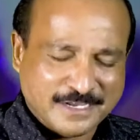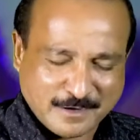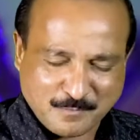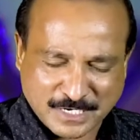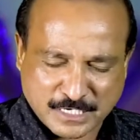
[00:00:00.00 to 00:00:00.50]

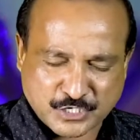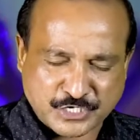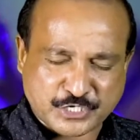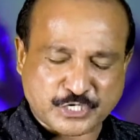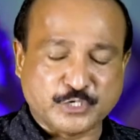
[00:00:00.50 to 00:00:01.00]
என்
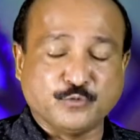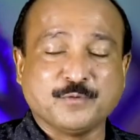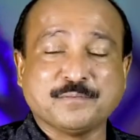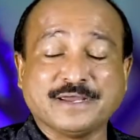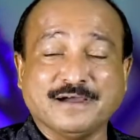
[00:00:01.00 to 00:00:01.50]
மனச்சாட்சிக்கு
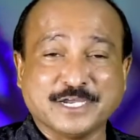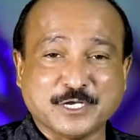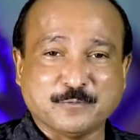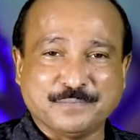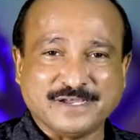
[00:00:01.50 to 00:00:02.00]
உண்மையாக
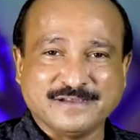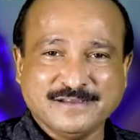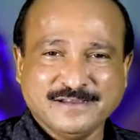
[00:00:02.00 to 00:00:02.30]
இருப்பேன்